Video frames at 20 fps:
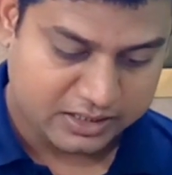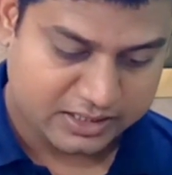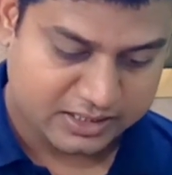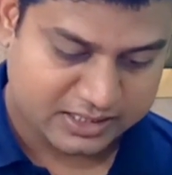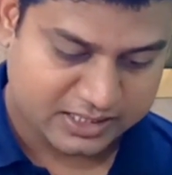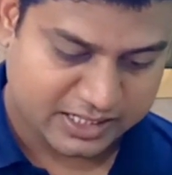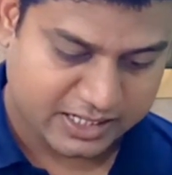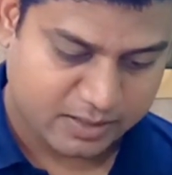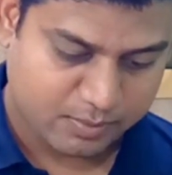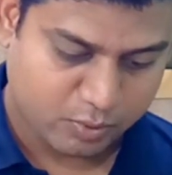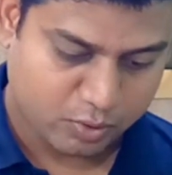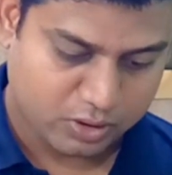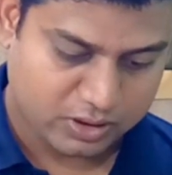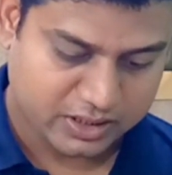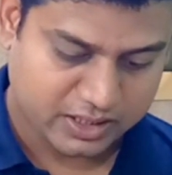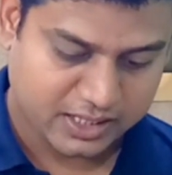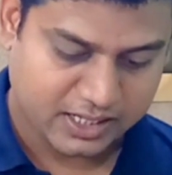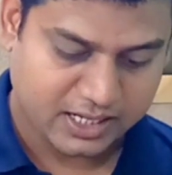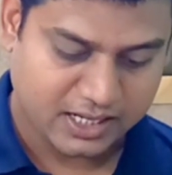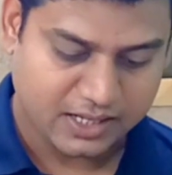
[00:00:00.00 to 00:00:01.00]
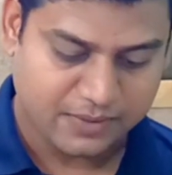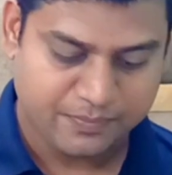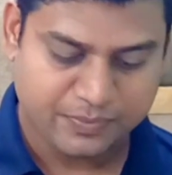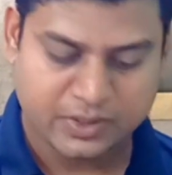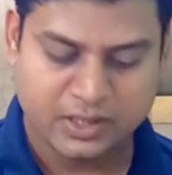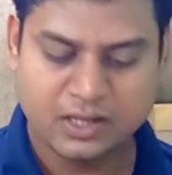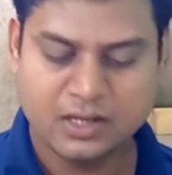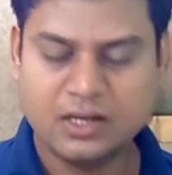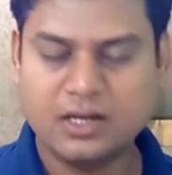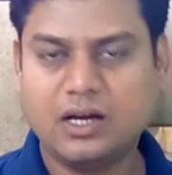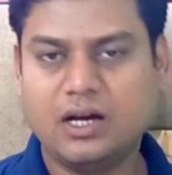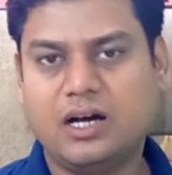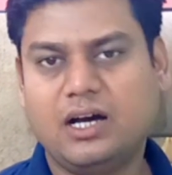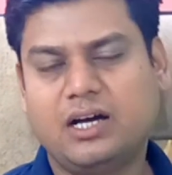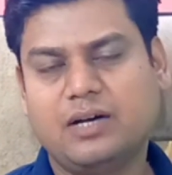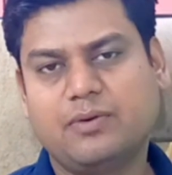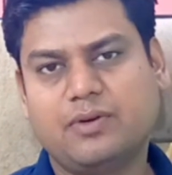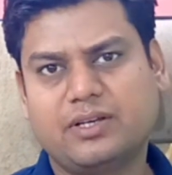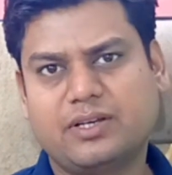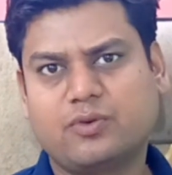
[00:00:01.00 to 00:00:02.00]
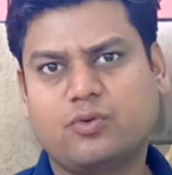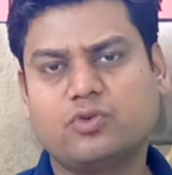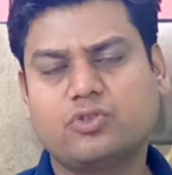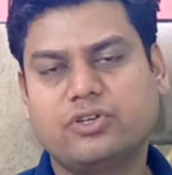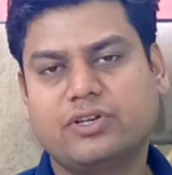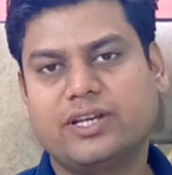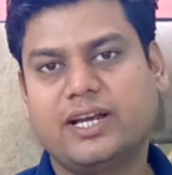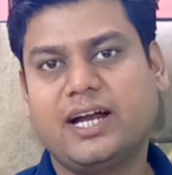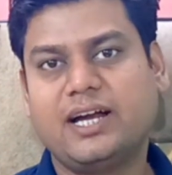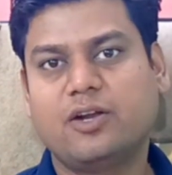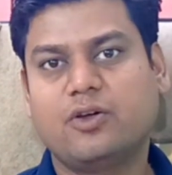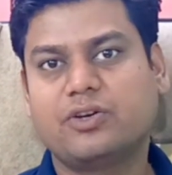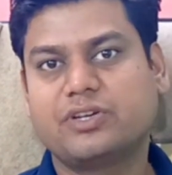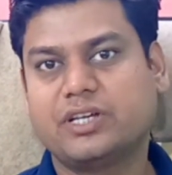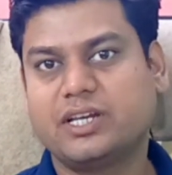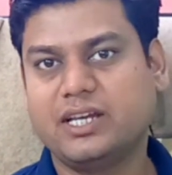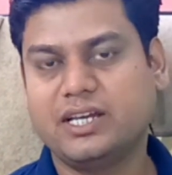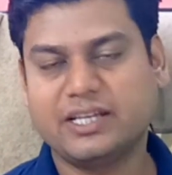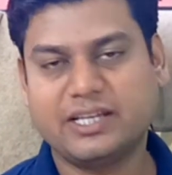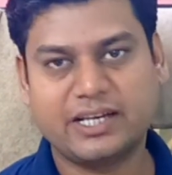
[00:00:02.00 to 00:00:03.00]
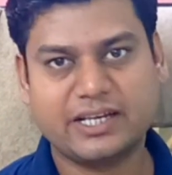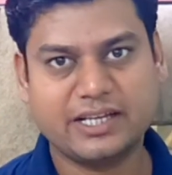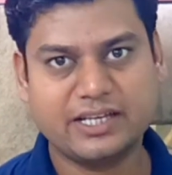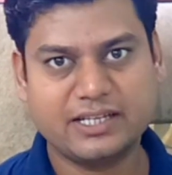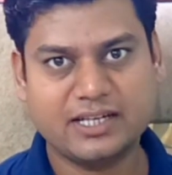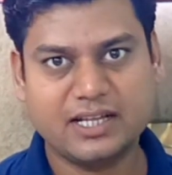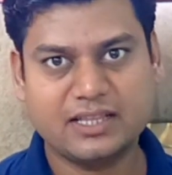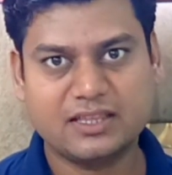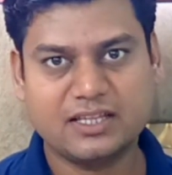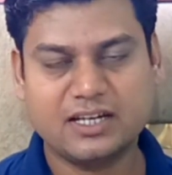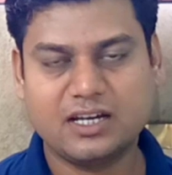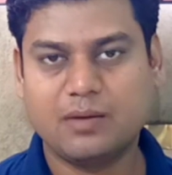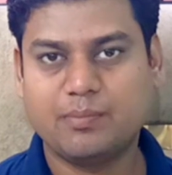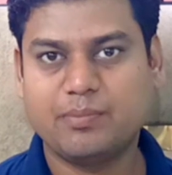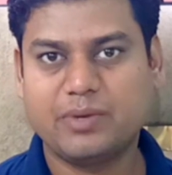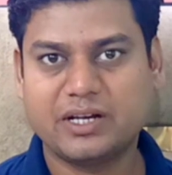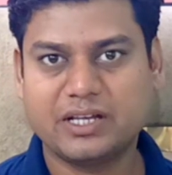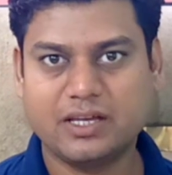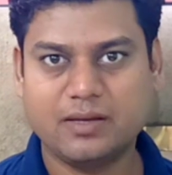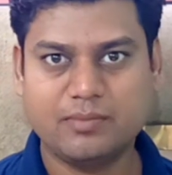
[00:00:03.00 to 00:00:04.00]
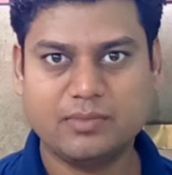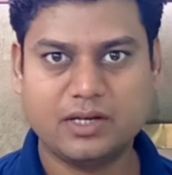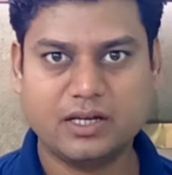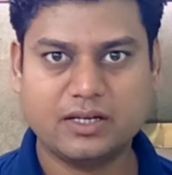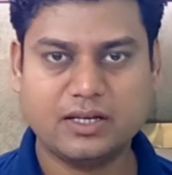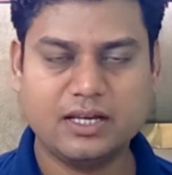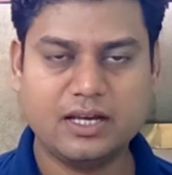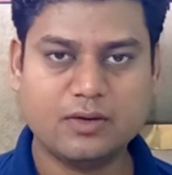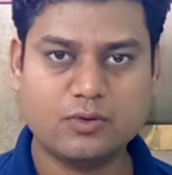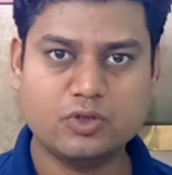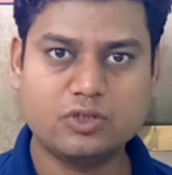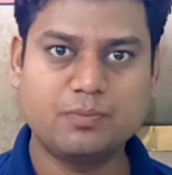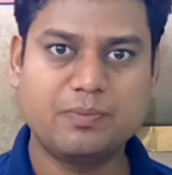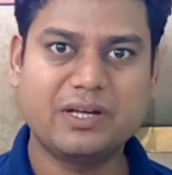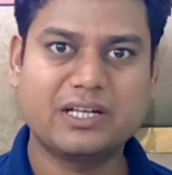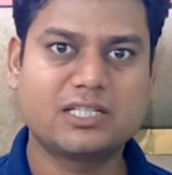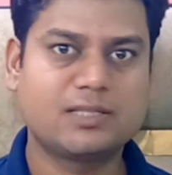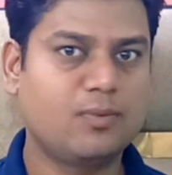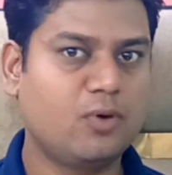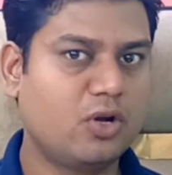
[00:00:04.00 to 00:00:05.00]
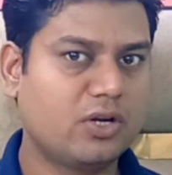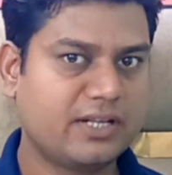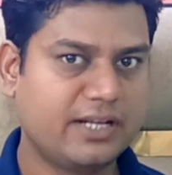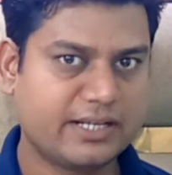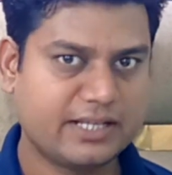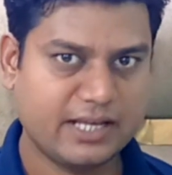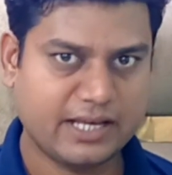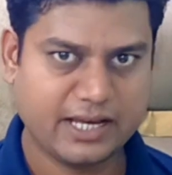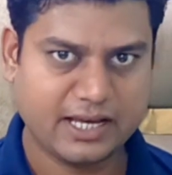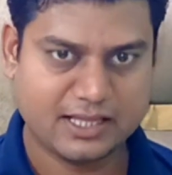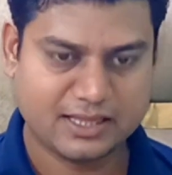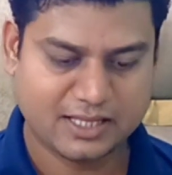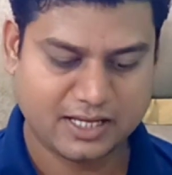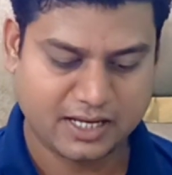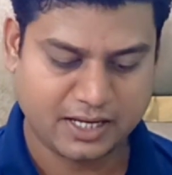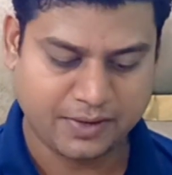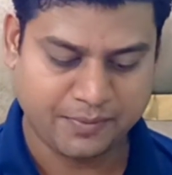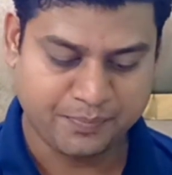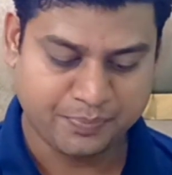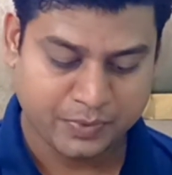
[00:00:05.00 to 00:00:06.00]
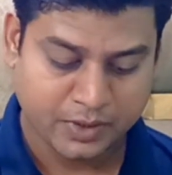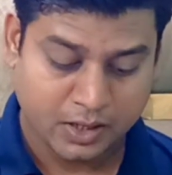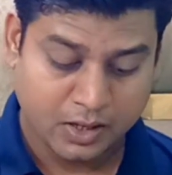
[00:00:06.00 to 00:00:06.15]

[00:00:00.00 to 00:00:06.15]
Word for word: जिसे ये बोलते हैं कुछ रेड और ग्रीन करके जानते हैं नंबर गेम करके या कुछ बिग स्मॉल करके कहते हैं